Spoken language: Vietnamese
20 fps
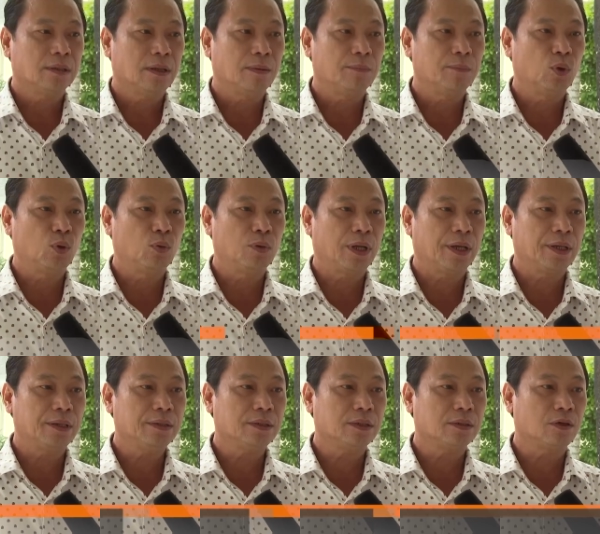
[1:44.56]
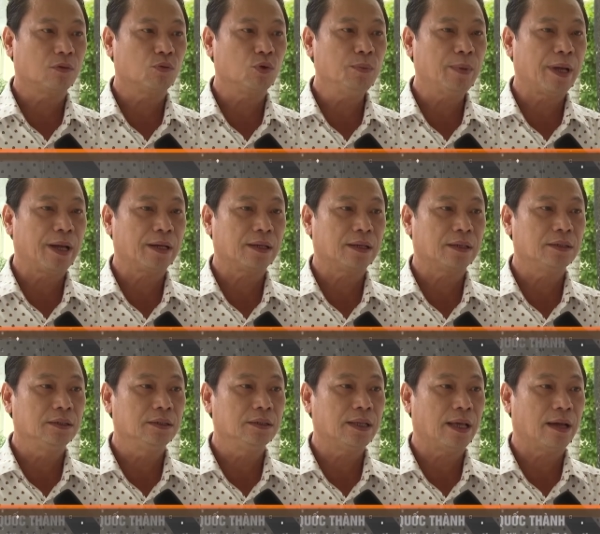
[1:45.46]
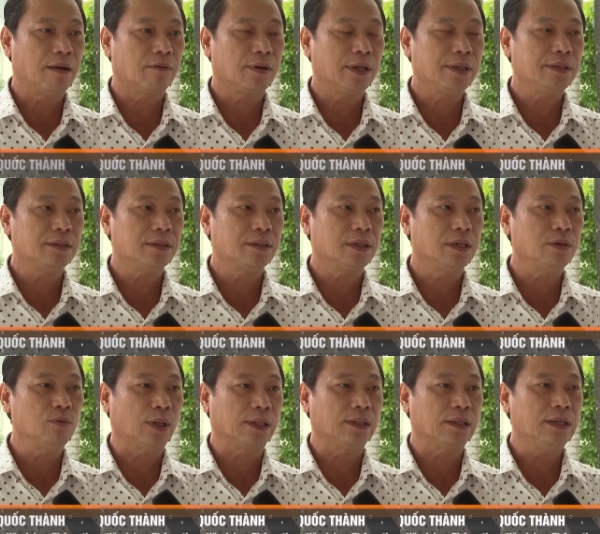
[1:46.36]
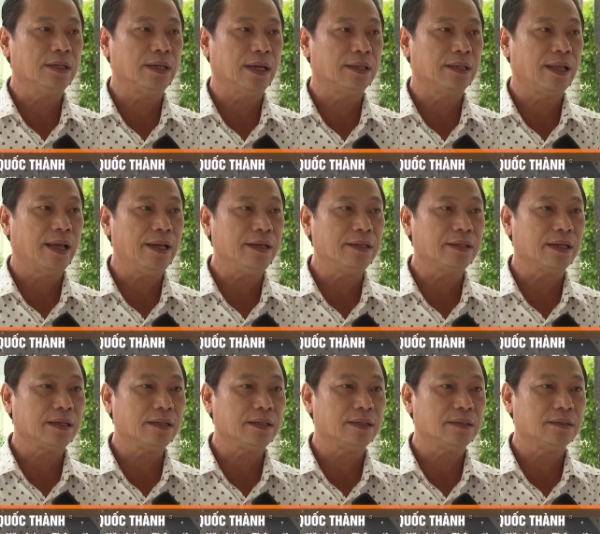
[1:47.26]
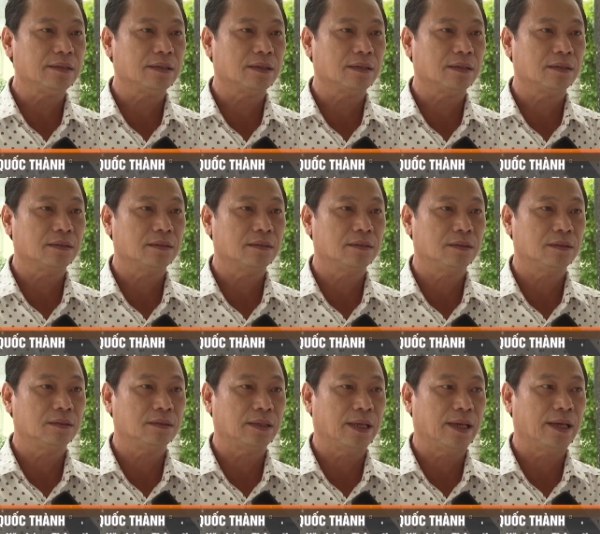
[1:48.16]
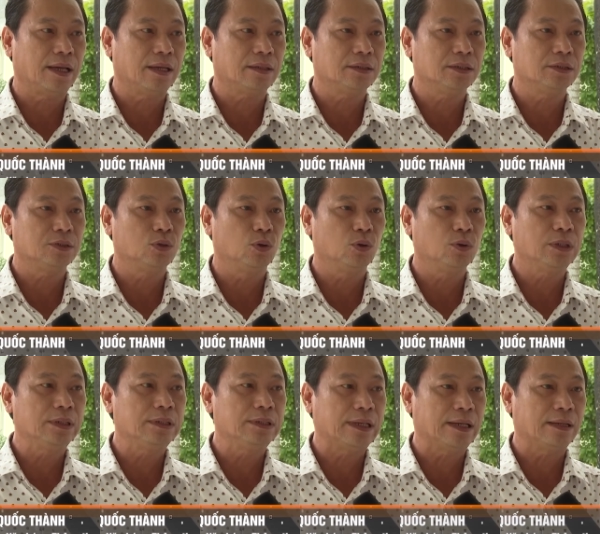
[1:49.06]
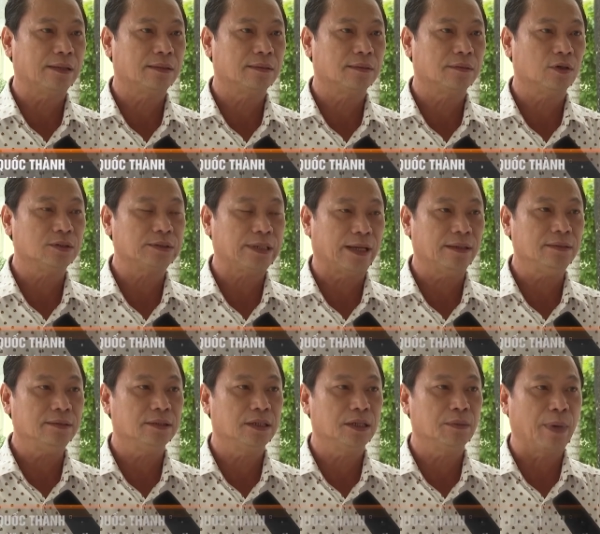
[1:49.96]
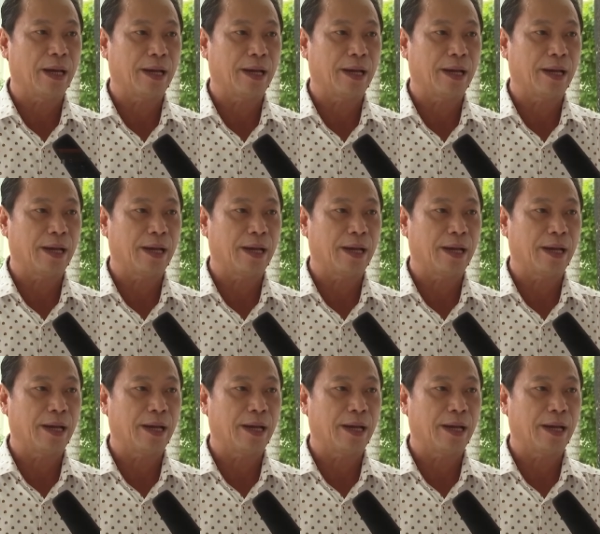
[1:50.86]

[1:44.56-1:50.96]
Tham mưu để cho quỹ ban là đưa vào cái kế hoạch để khai thác các cái ờ, nhà hàng dịch vụ kinh doanh có sẵn trên địa